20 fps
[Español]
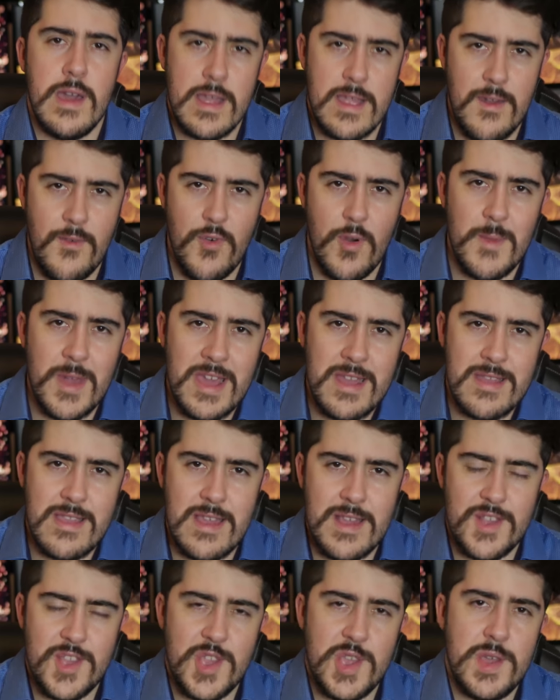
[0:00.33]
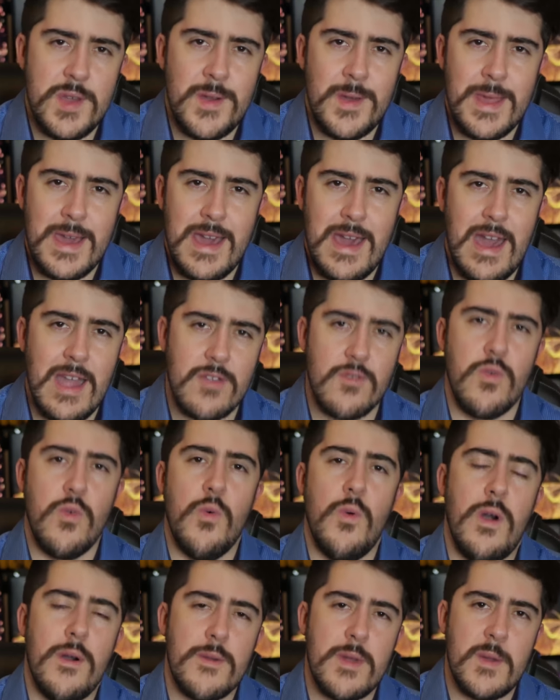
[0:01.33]
Qué fue mi gente? John
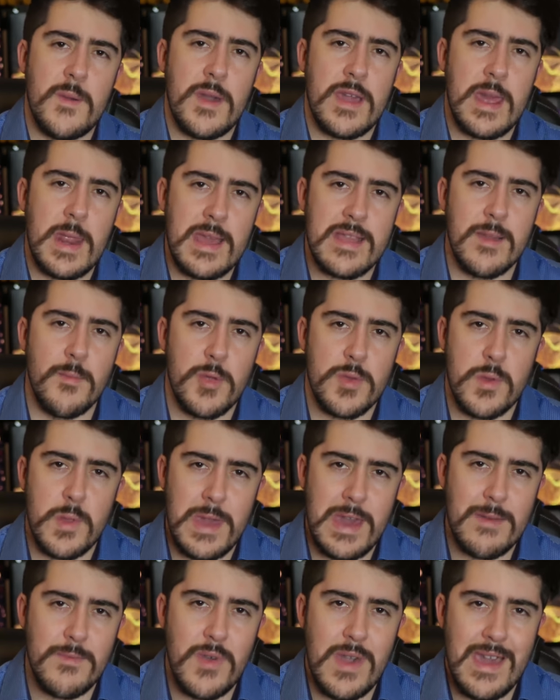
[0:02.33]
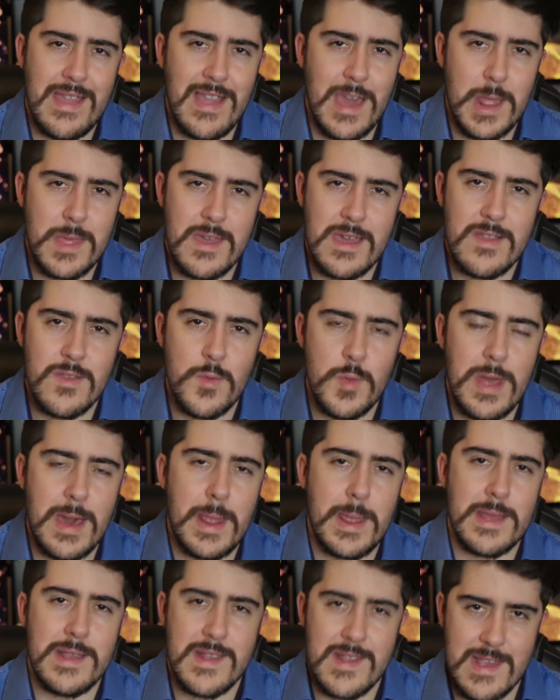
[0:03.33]
Aquaviva y en esta oportunidad voy a estar dando una
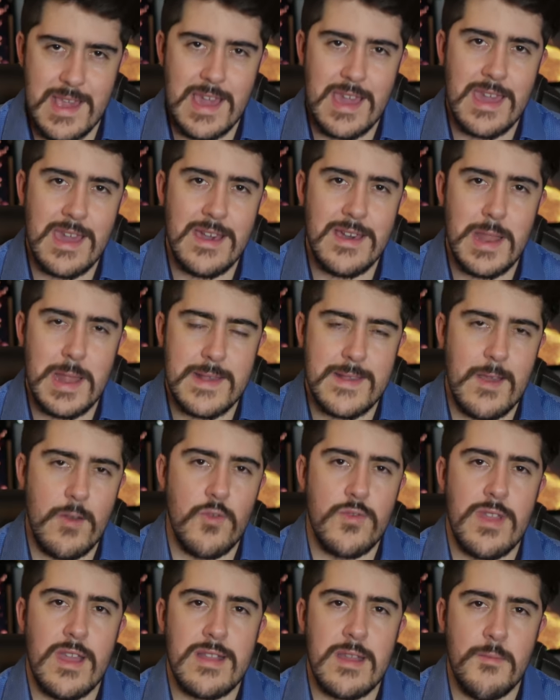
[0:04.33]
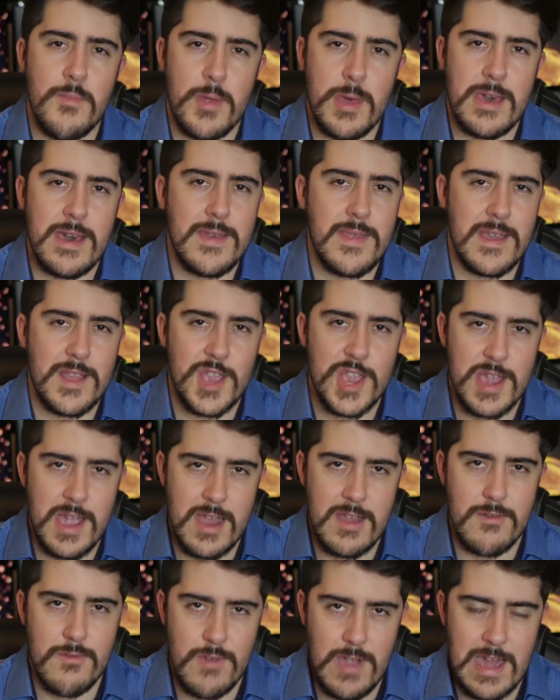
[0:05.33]
reseña de la segunda temporada de
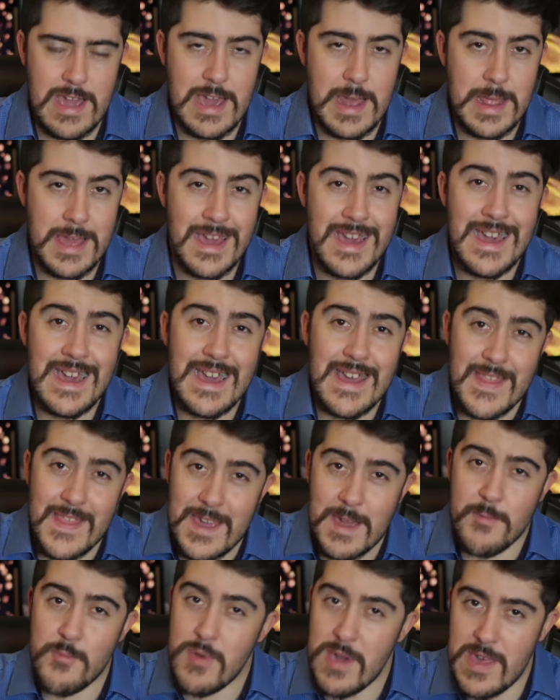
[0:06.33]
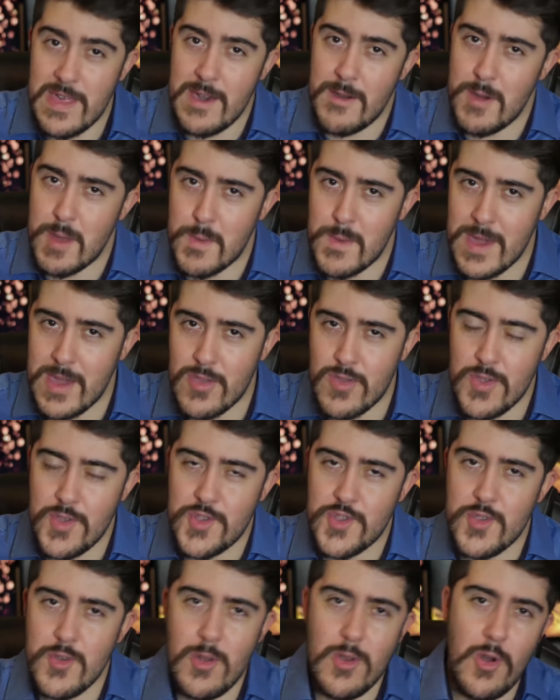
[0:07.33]
Jack Ryan después de haber visto
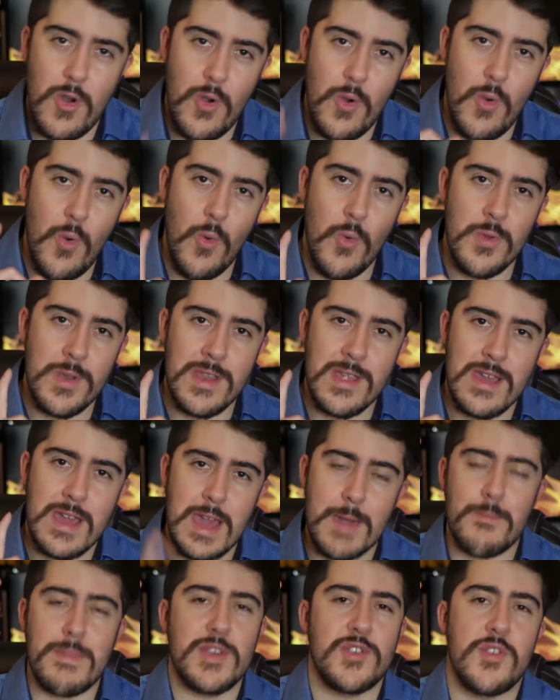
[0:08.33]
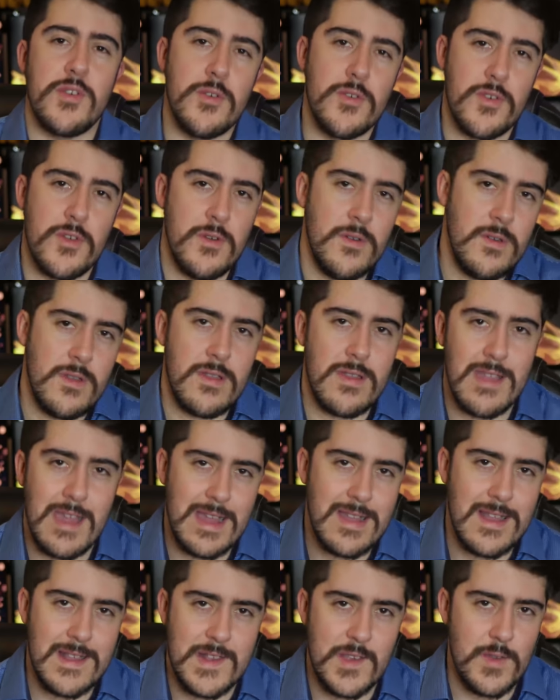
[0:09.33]
solo un episodio de
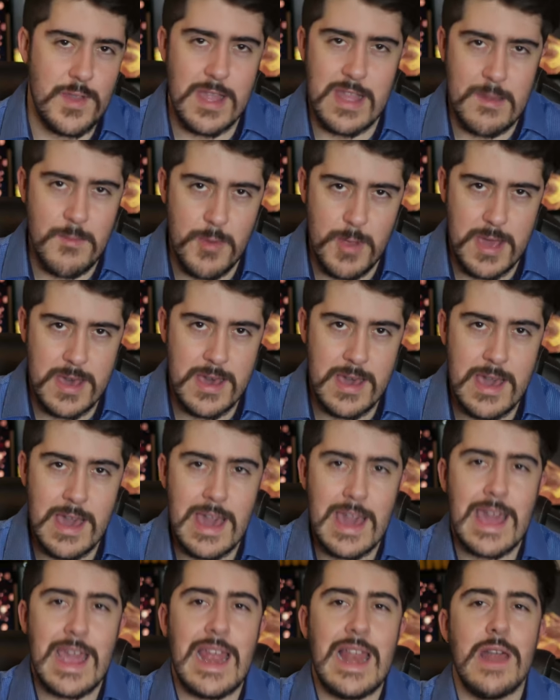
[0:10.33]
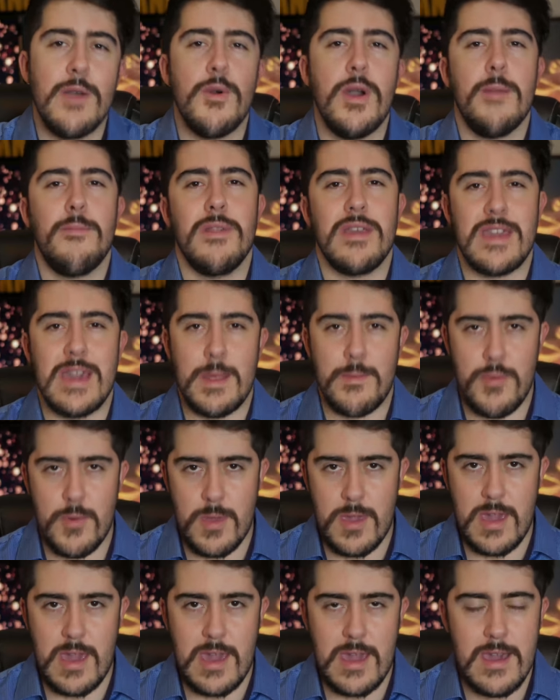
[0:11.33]
esta segunda temporada y les voy a explicar
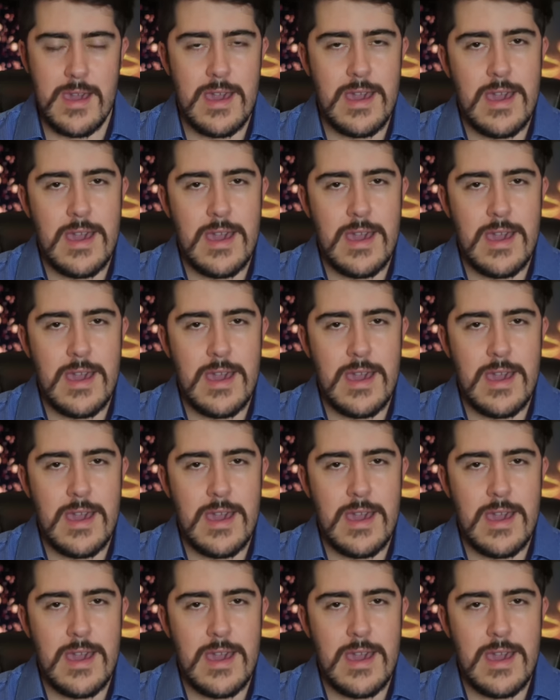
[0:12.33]
por qué.